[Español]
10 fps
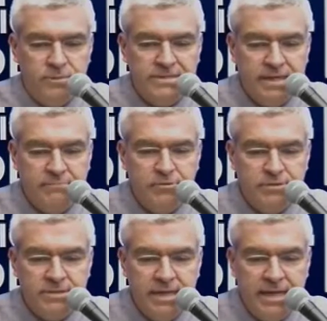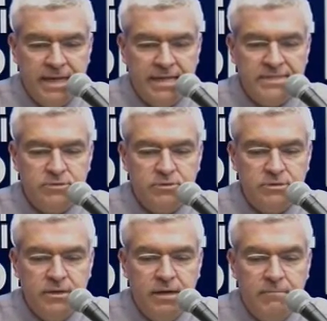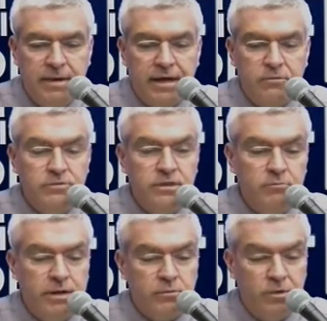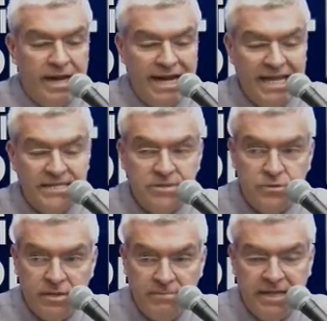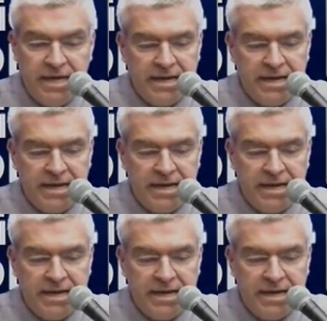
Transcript: estamos listos para continuar con la lección divina.